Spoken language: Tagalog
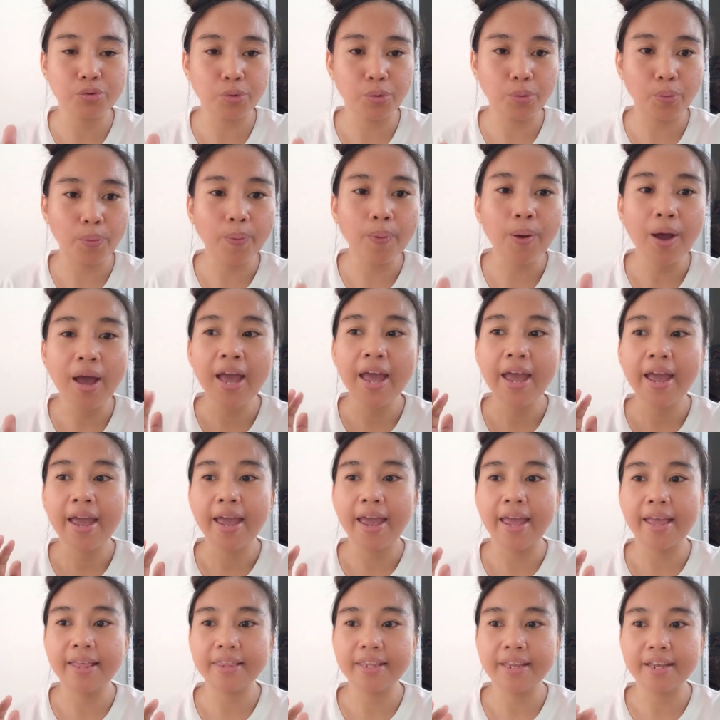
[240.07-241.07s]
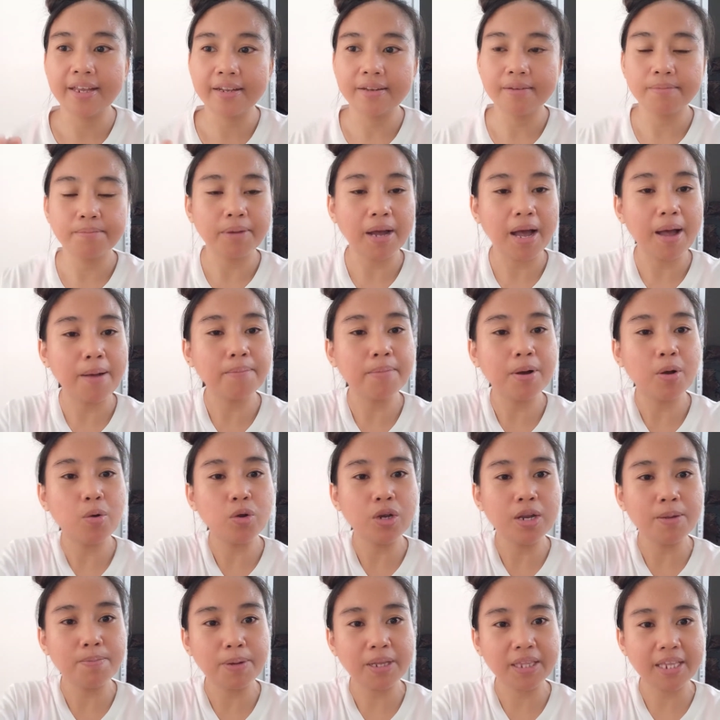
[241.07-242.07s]
to do. And then baka
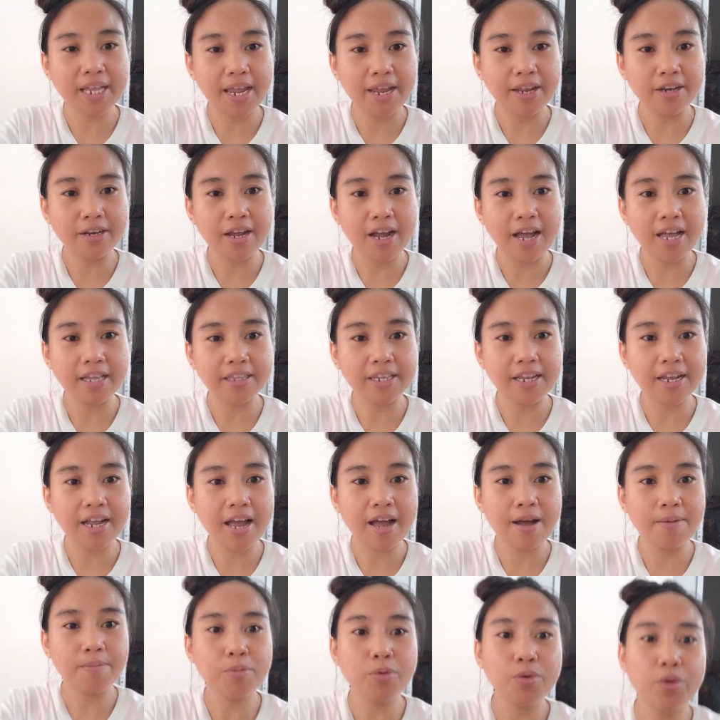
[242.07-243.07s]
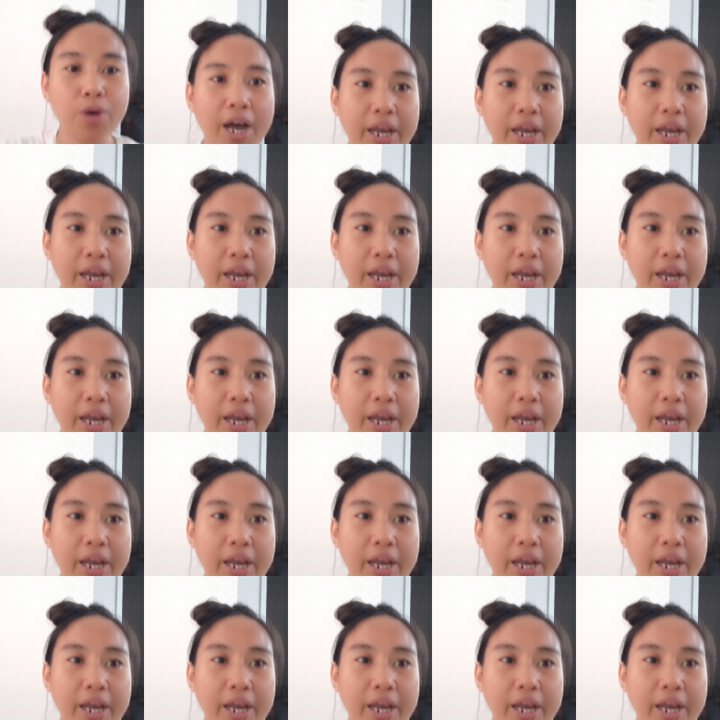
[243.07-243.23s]
mahuli pa tayo ng ating amo.